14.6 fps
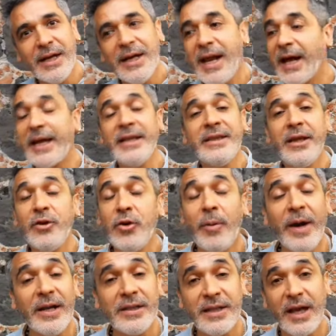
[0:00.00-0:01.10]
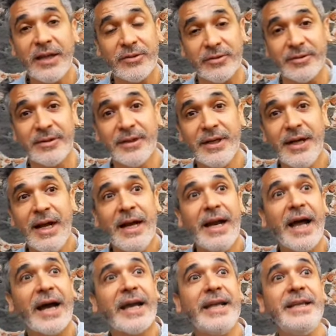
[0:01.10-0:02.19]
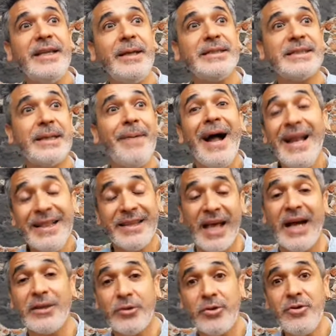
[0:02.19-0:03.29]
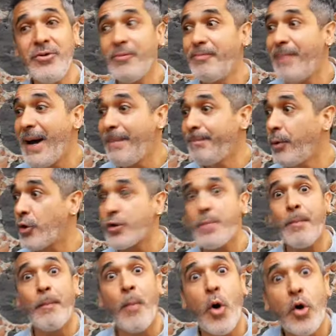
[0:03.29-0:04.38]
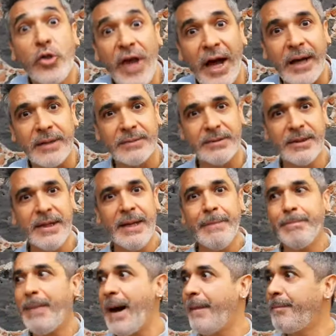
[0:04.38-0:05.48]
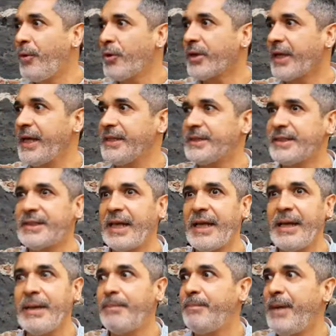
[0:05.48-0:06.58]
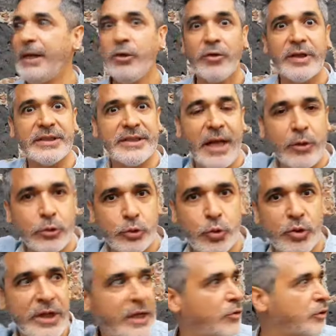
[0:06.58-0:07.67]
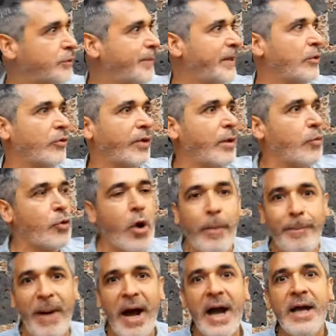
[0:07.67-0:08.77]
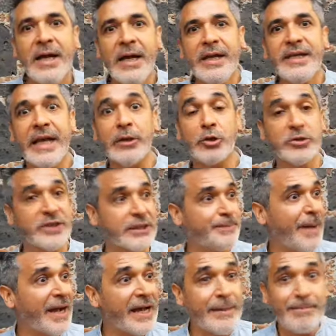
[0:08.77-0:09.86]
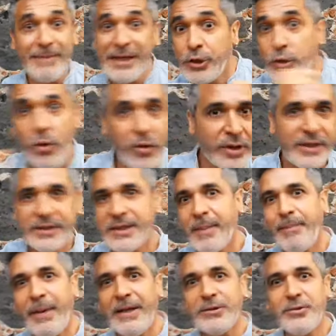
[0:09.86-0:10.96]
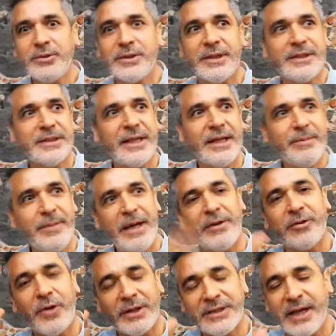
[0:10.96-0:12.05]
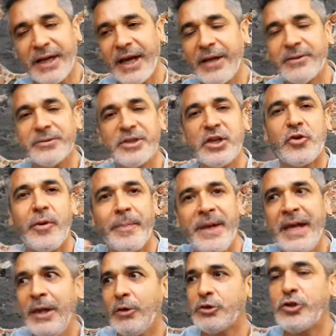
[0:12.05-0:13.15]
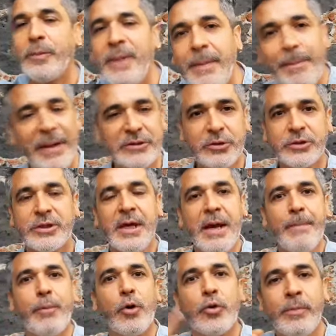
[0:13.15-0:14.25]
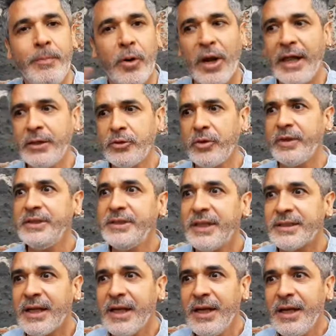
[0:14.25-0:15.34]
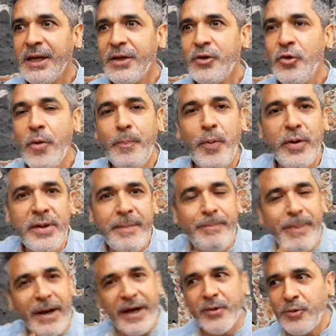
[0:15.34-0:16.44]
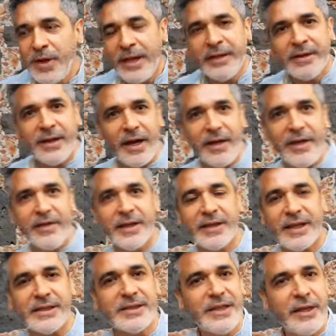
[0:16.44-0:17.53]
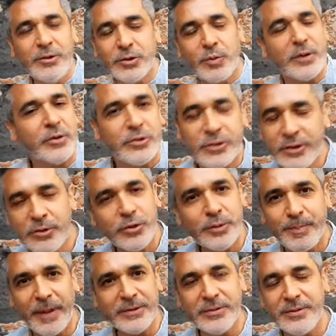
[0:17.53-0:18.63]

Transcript: La gente no va al teatro. La gente si va al teatro va por moda, va porque este, vino de Estados Unidos, vino de Europa, y entonces pagan millones de pesos, este, bueno, no exagero, 5 mil, 8 mil pesos por un boleto y dices, ¿no pueden pagar una entrada de 300, 400 pesos?